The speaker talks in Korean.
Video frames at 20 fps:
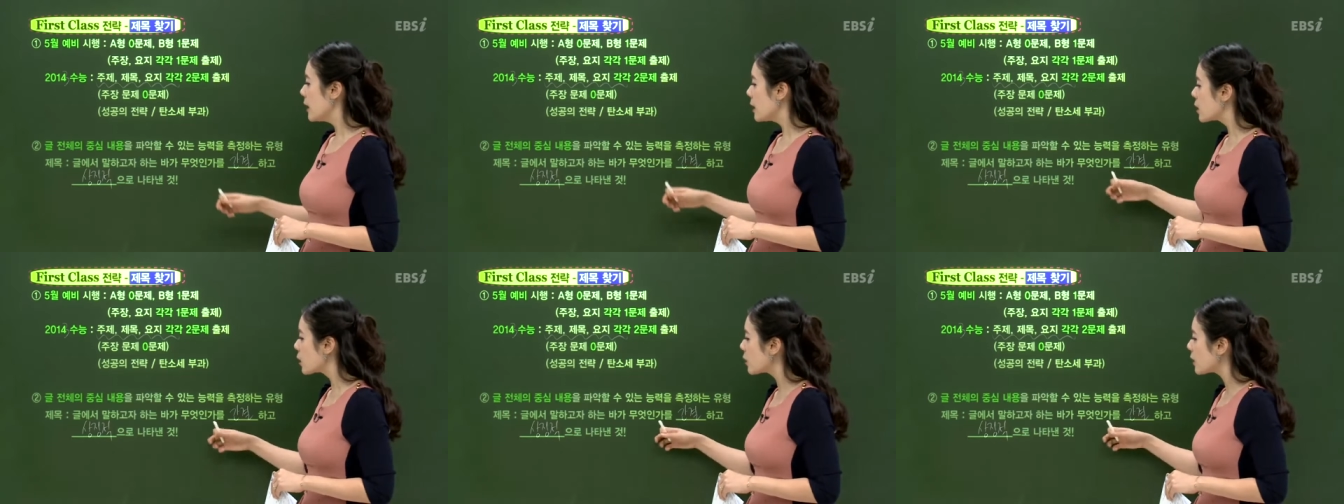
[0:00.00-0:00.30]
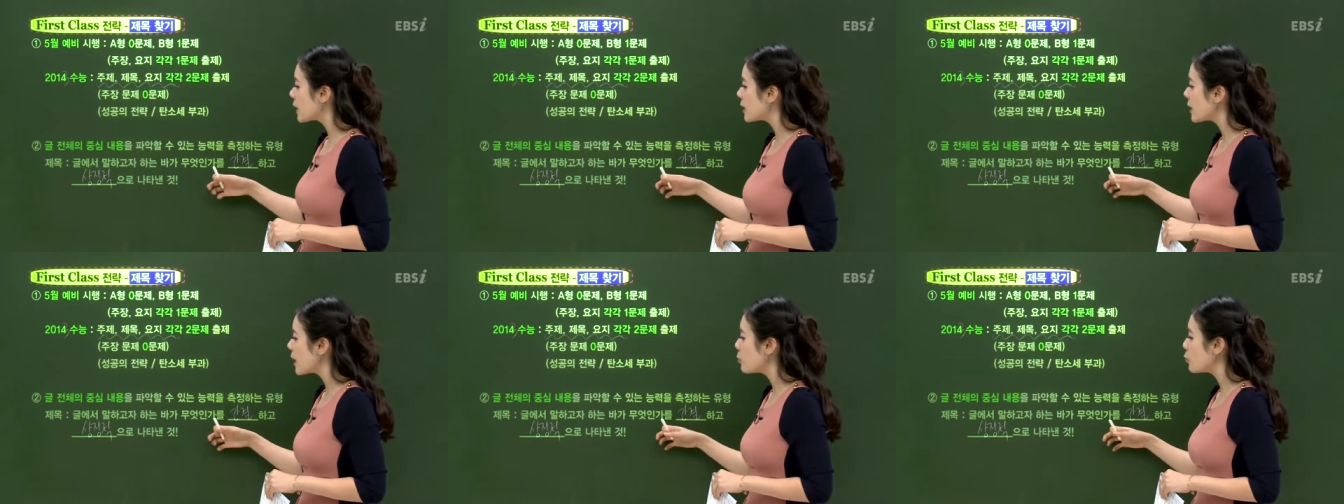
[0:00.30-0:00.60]

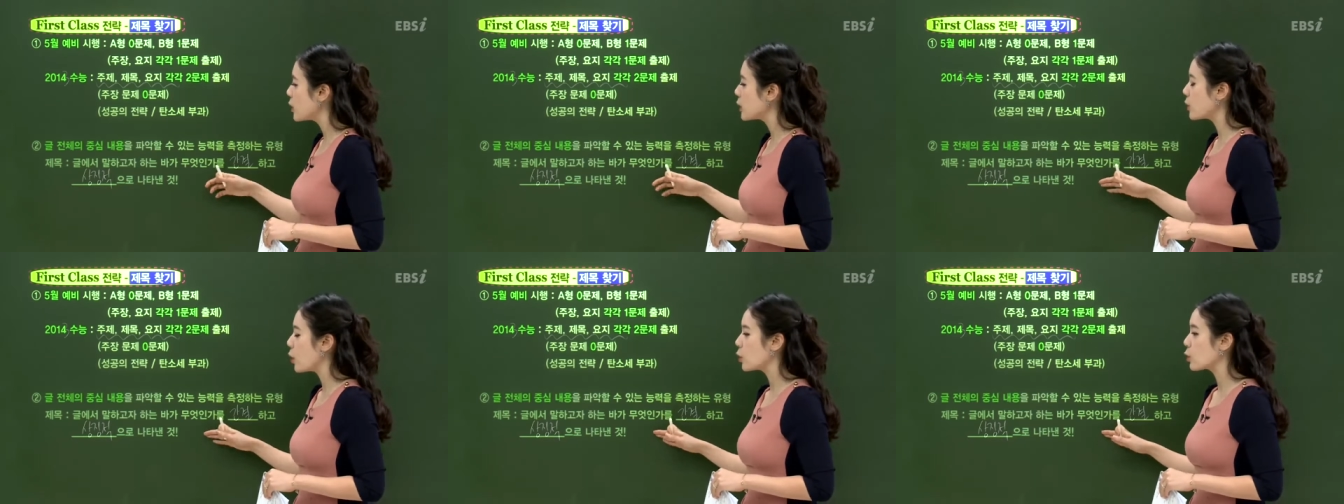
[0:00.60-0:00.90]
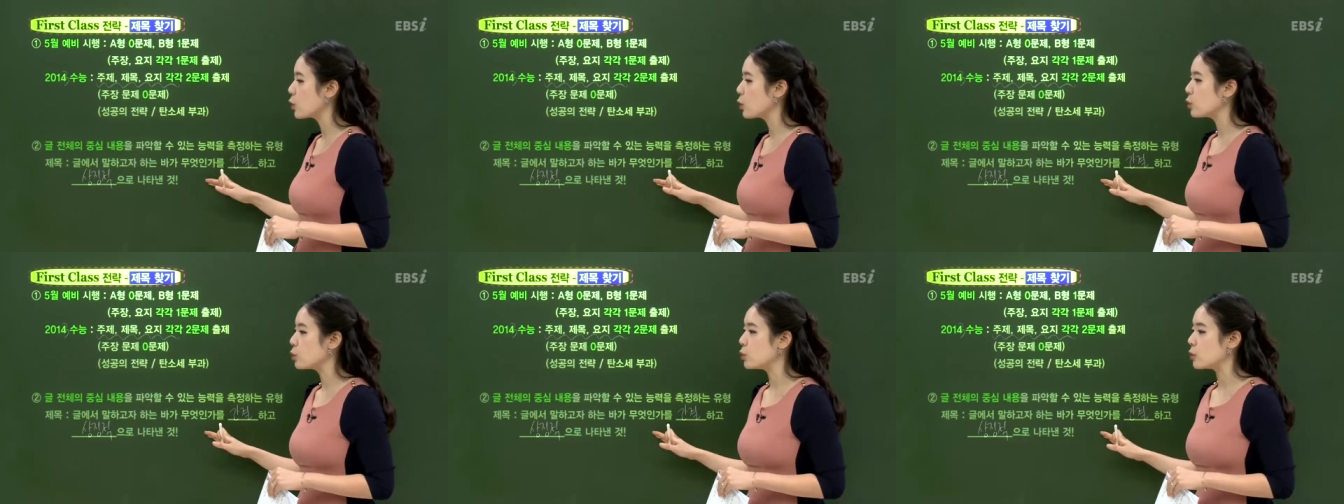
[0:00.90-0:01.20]
그렇기 때문에
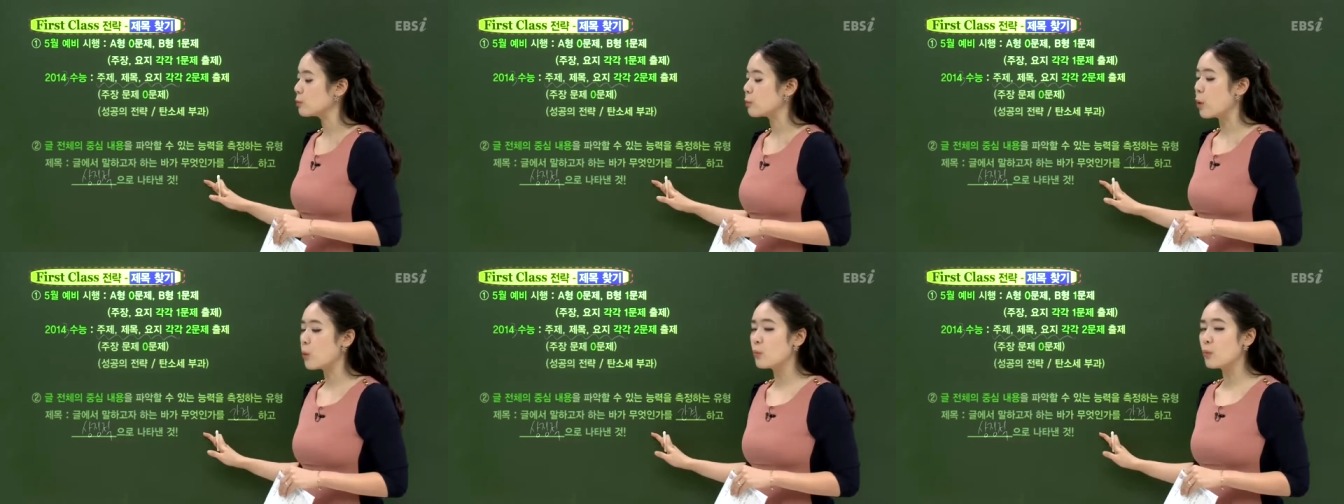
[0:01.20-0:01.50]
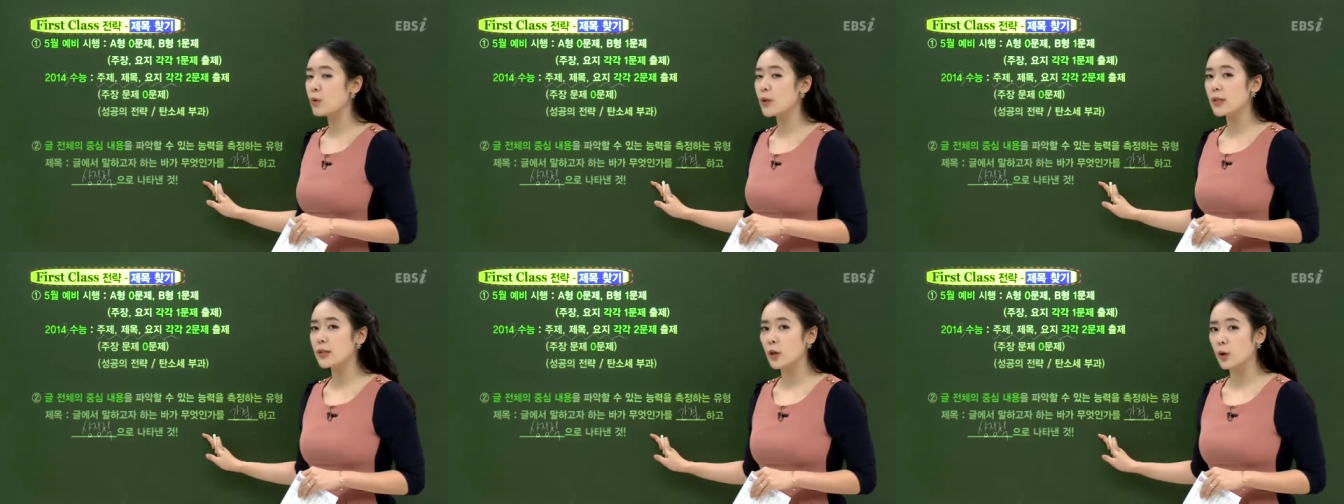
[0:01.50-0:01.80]
더더욱
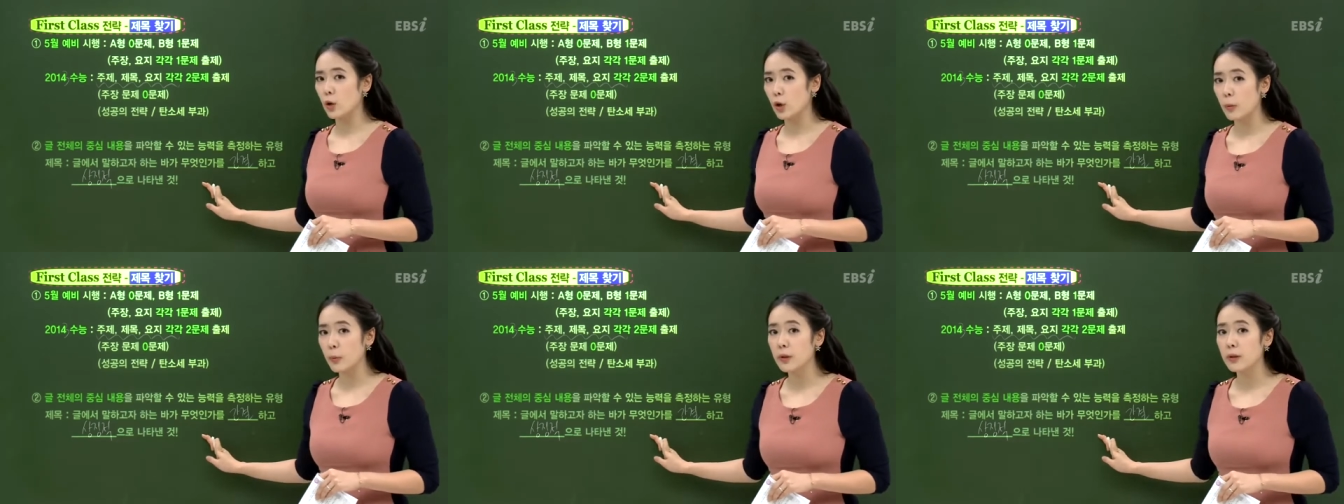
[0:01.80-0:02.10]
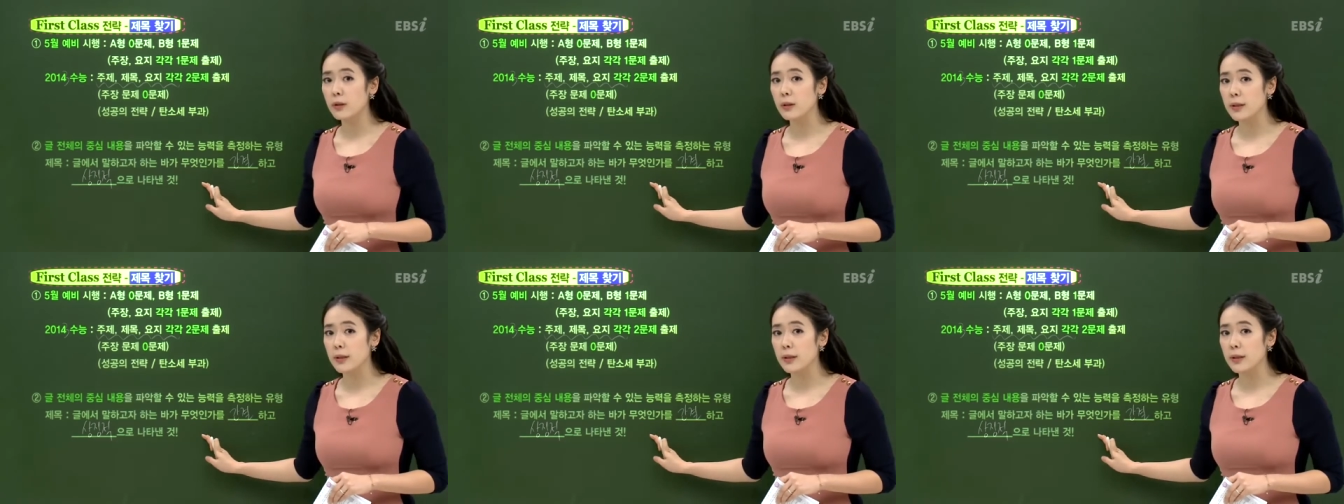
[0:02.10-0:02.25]
본문에서 여러 분